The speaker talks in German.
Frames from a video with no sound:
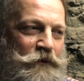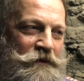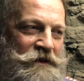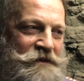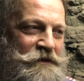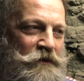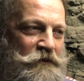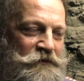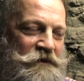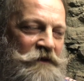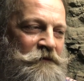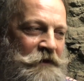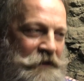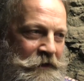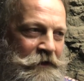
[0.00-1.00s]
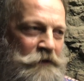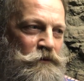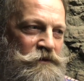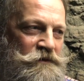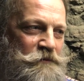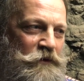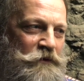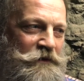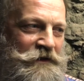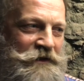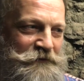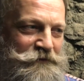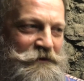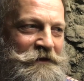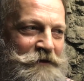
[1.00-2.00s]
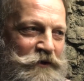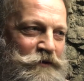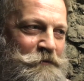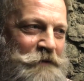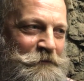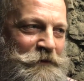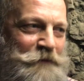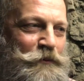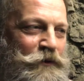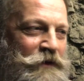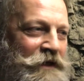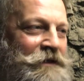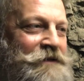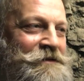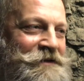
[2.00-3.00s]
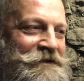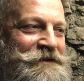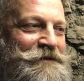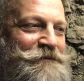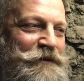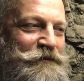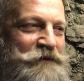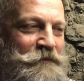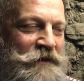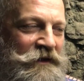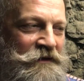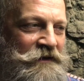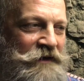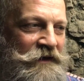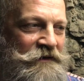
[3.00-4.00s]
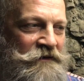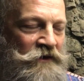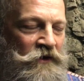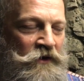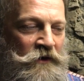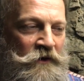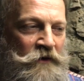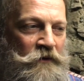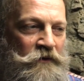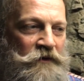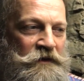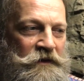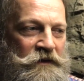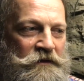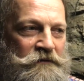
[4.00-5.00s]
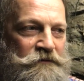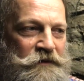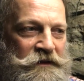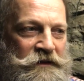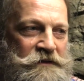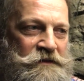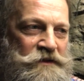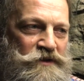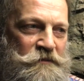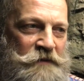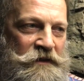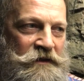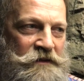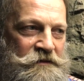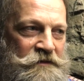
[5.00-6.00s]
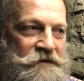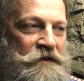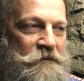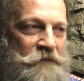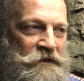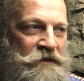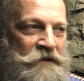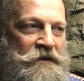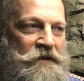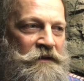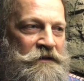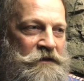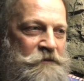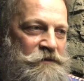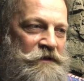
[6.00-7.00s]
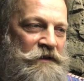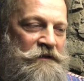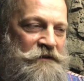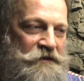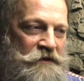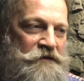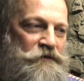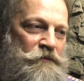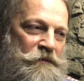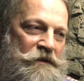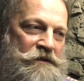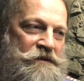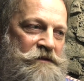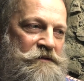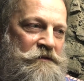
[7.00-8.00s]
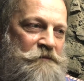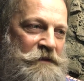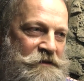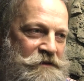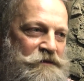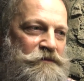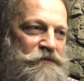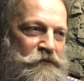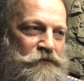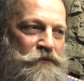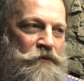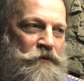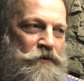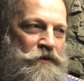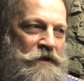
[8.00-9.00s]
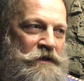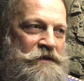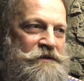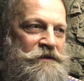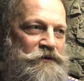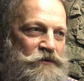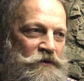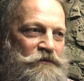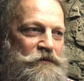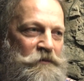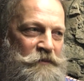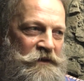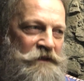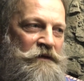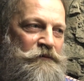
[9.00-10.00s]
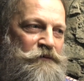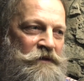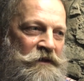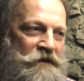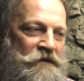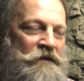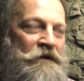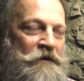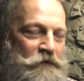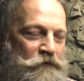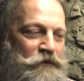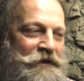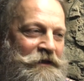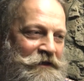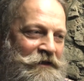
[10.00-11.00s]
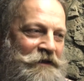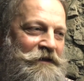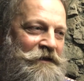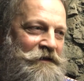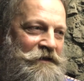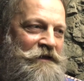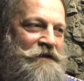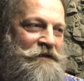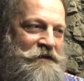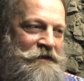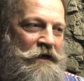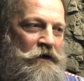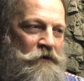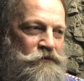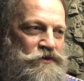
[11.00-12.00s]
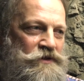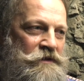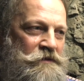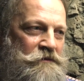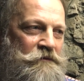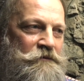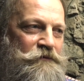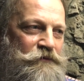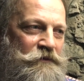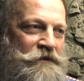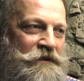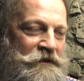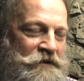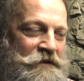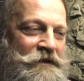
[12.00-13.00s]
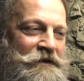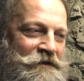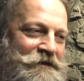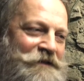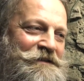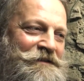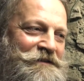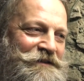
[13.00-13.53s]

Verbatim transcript: mögen das ja oft nicht wegen Elektrosmog und gehen vielleicht auch schon mal mit Bürgerinitiativen auf die Barrikaden. Und die Kirchen verdienen sich schon mal Geld damit, indem sie ihre Kirchtürme als äh, Masten zur Verfügung stellen. Das ist natürlich viel billiger für, den, für denjenigen, der die Dinger aufstellt. Und für die Kirchen ganz